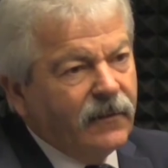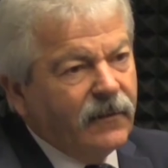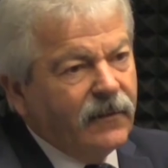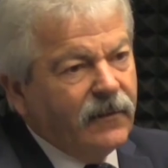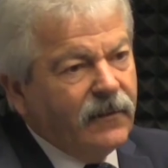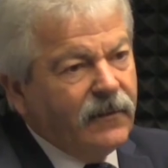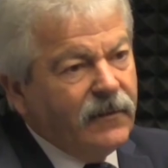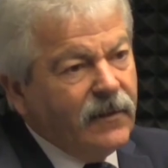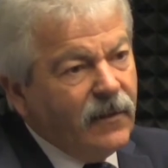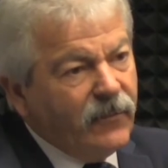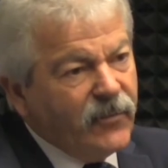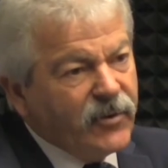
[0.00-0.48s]

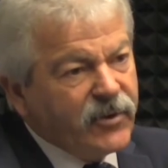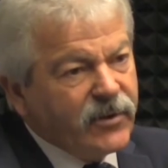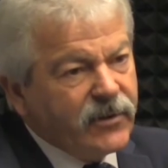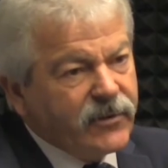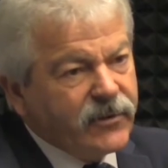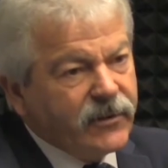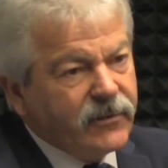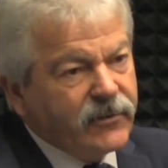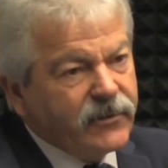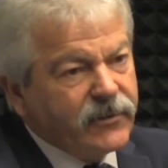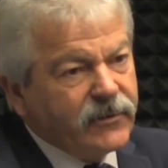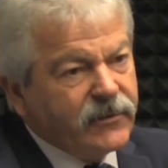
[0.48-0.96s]
Ja myślę,
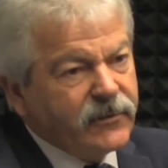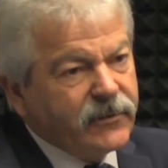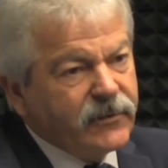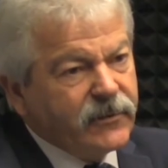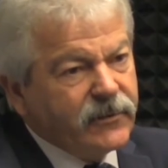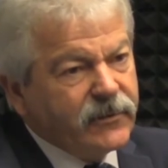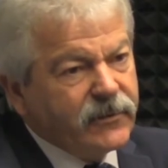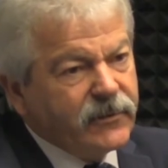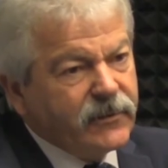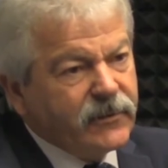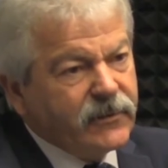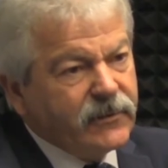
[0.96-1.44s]
że, że,
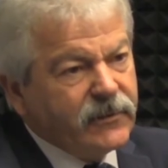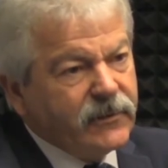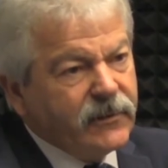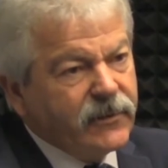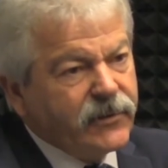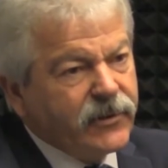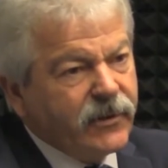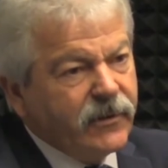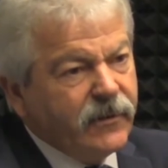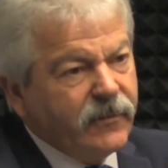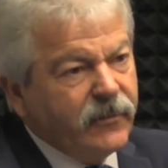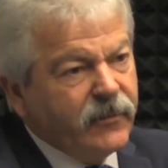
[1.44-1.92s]
że, że
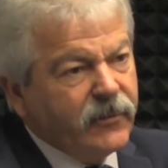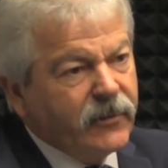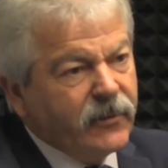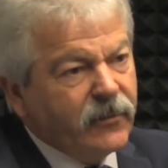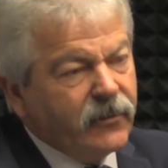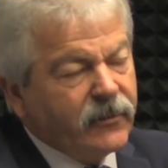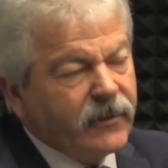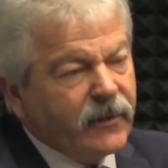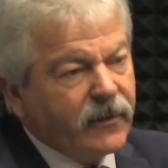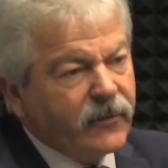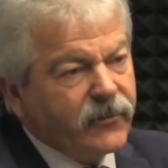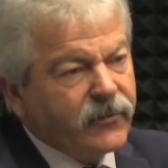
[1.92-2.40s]
jeżeli by
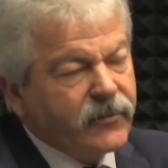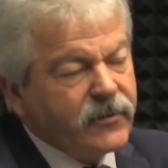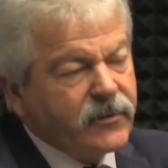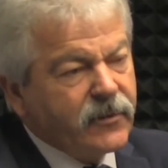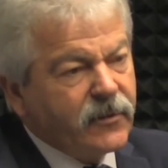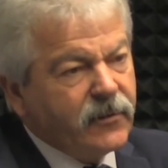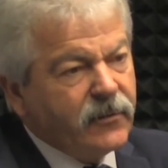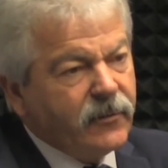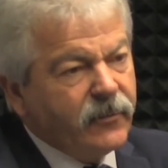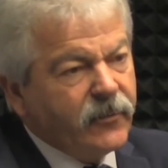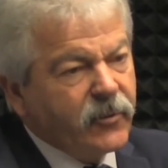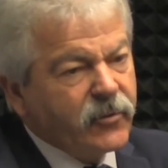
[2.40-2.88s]
to tak
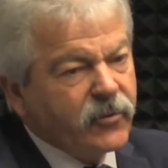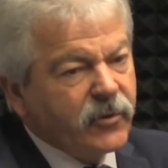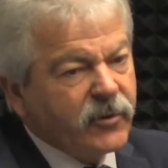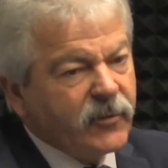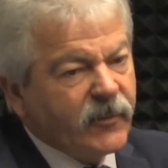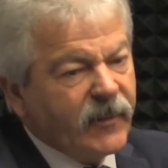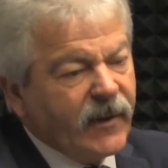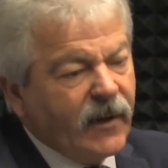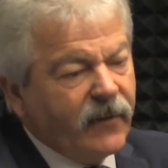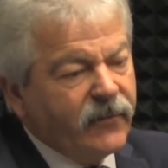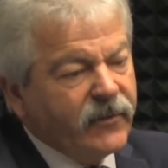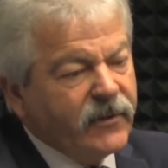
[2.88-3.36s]
wszystko poszło
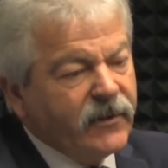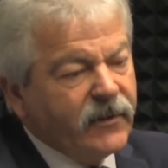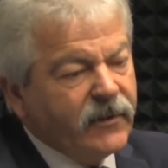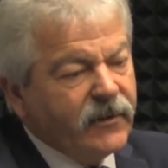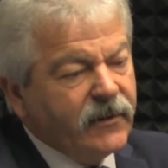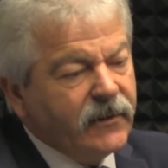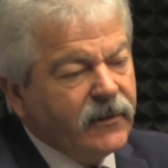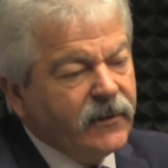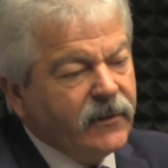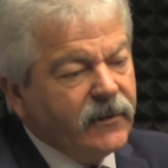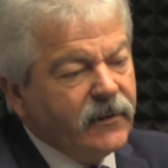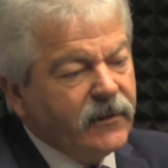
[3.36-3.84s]

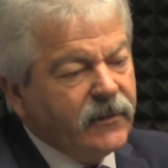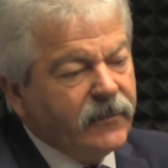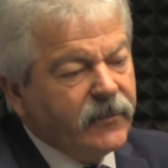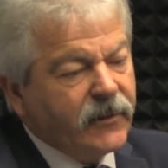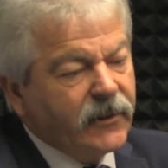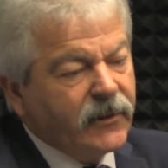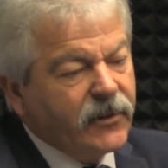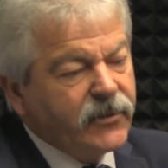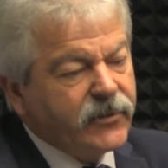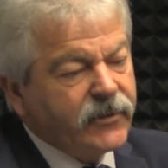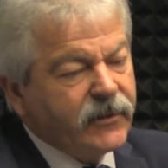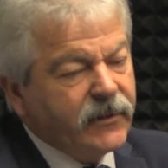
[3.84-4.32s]
sprawnie i, i
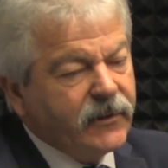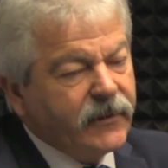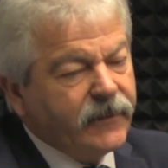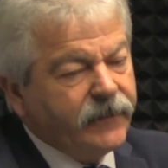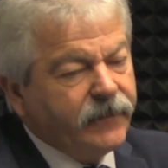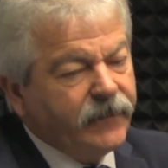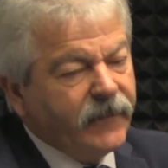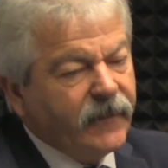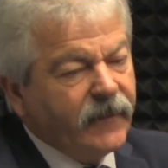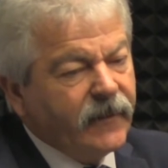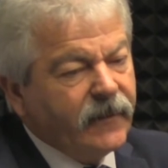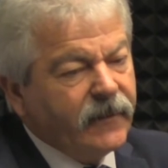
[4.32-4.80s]
praktycznie
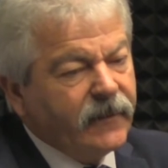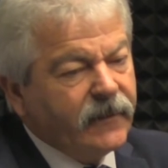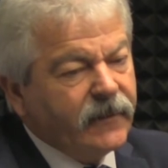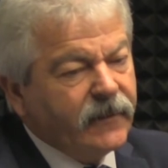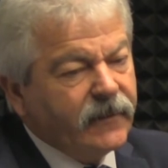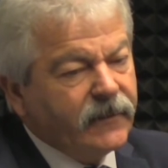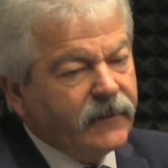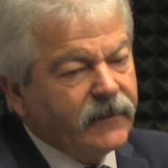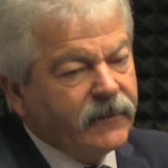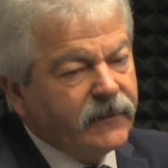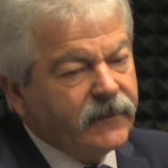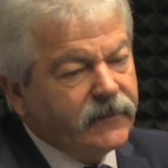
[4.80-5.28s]

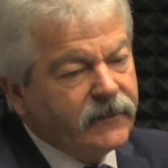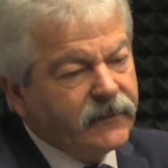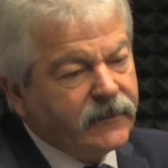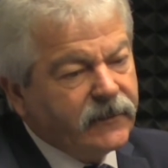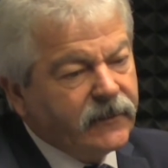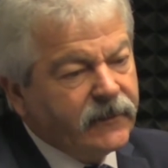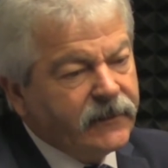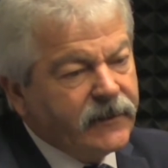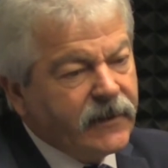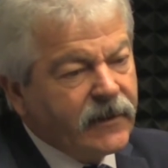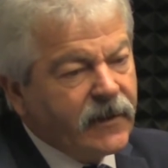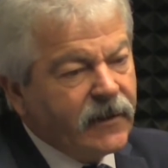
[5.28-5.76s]
e,
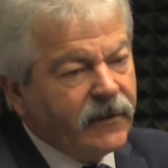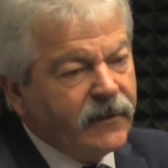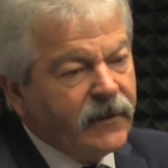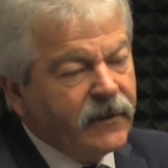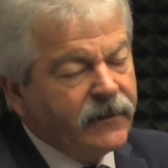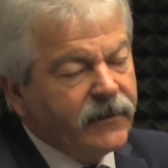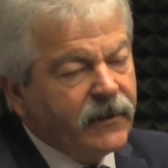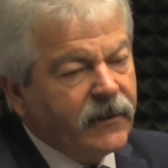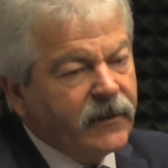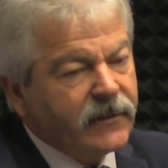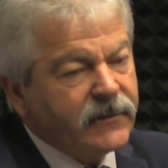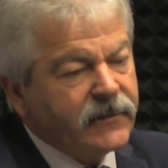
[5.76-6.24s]
Generalna
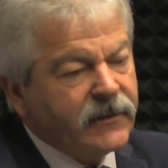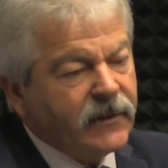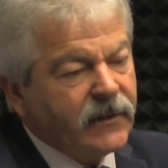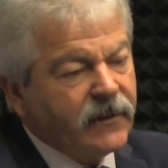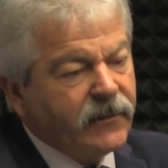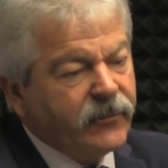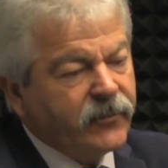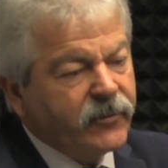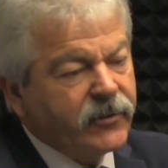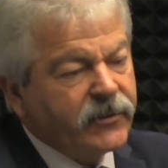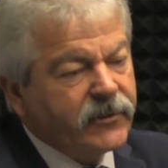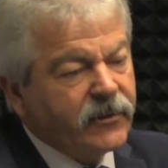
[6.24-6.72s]

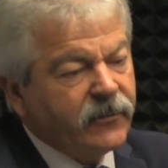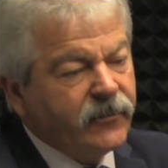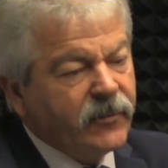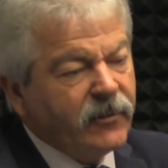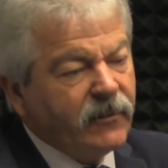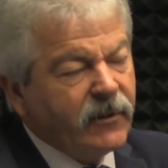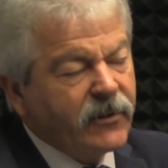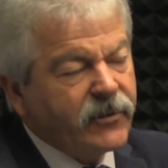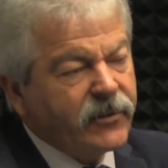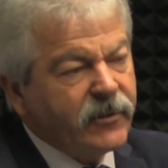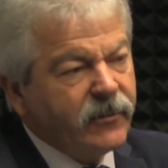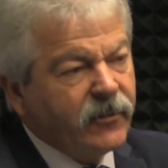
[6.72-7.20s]
Dyrekcja
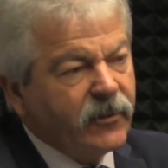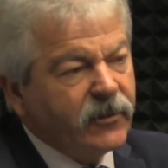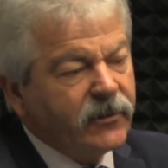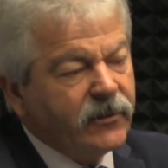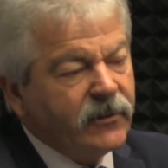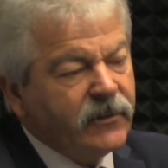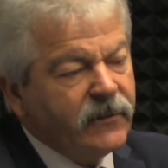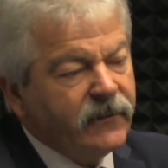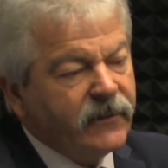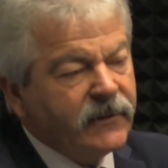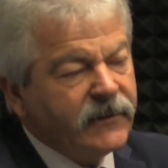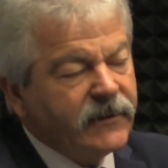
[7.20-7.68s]
przystąpiła szybko do
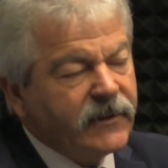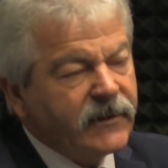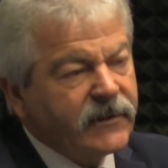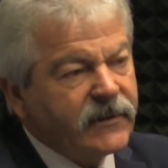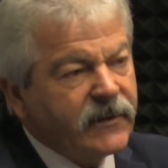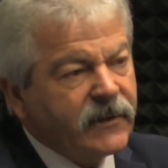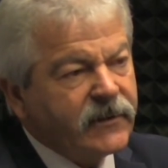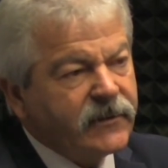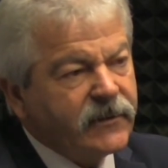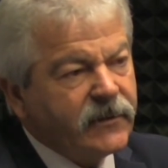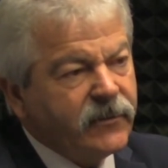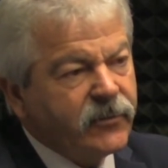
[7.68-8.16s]

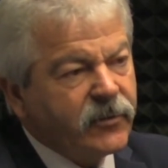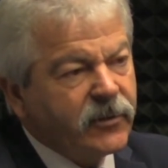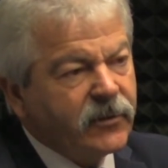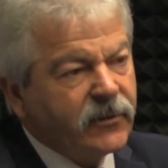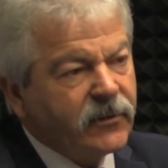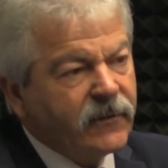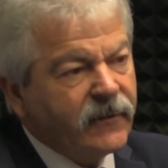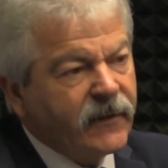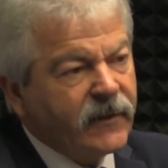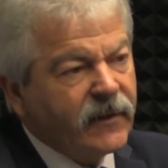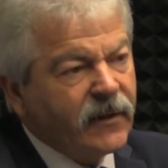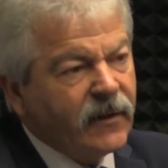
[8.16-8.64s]
inwentaryzacji
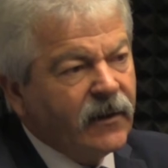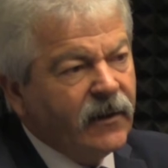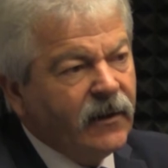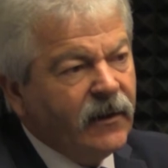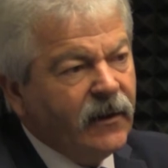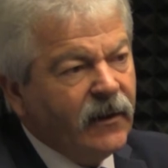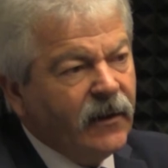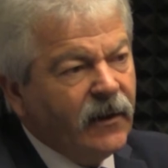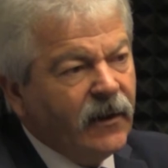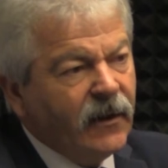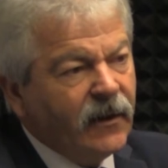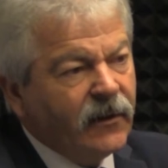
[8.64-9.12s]
przygotowania
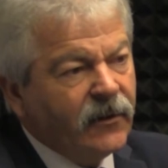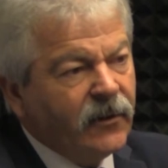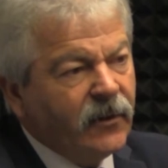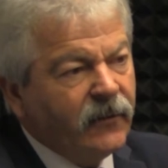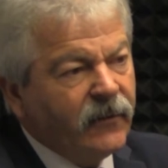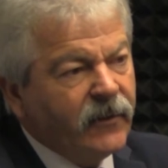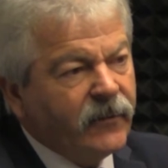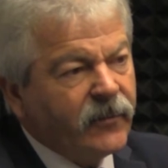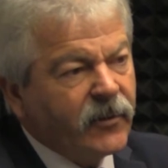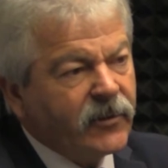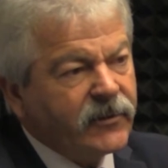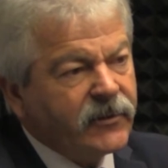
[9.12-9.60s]

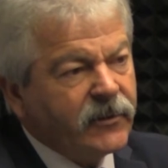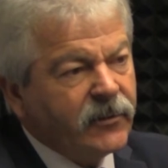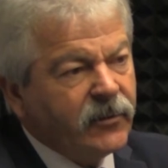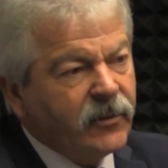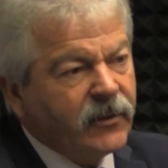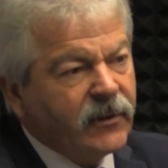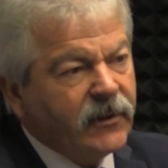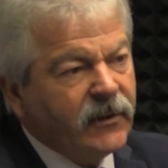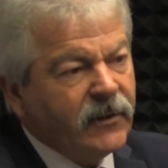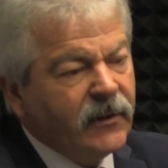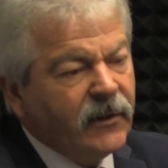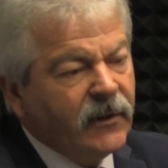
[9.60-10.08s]
nowej
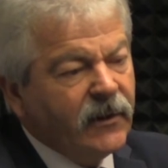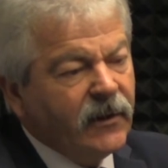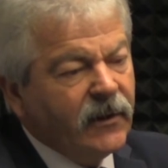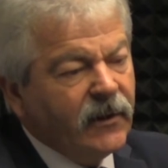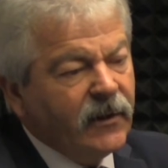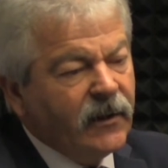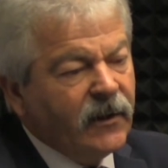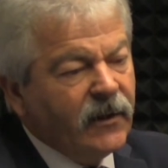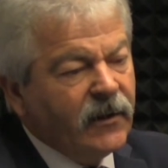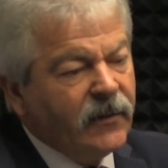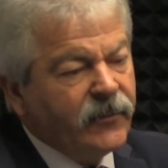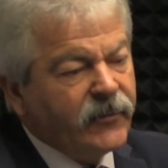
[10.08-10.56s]
procedury
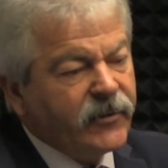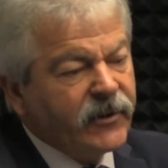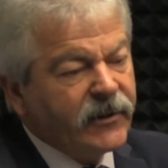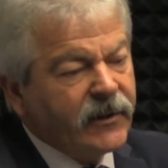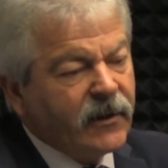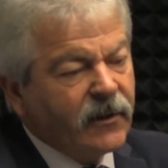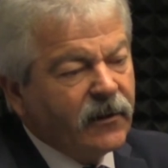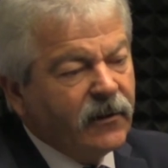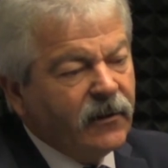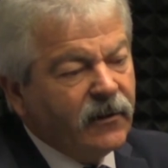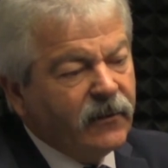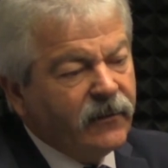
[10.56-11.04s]
e,
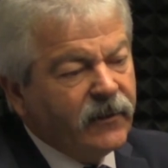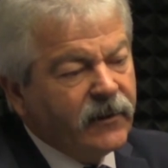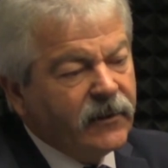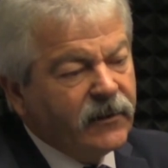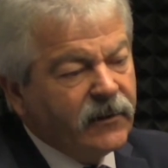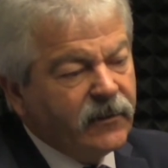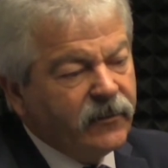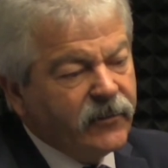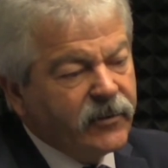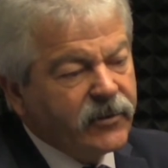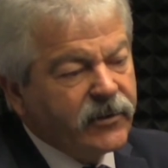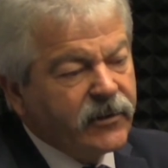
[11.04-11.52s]
przetargowej,
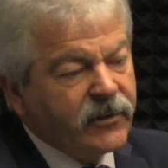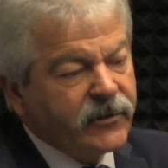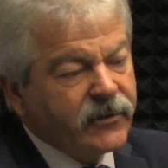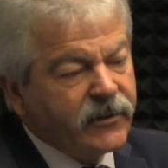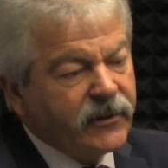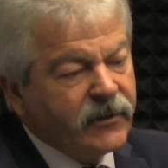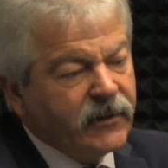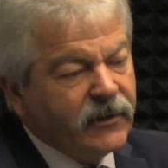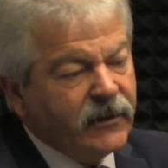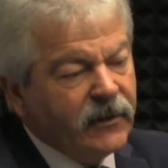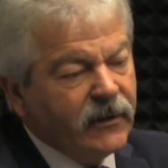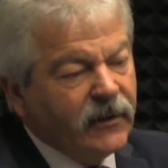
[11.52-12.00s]
to myślę,
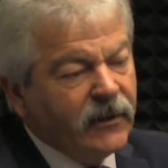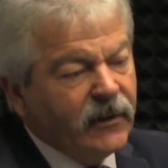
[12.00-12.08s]
że,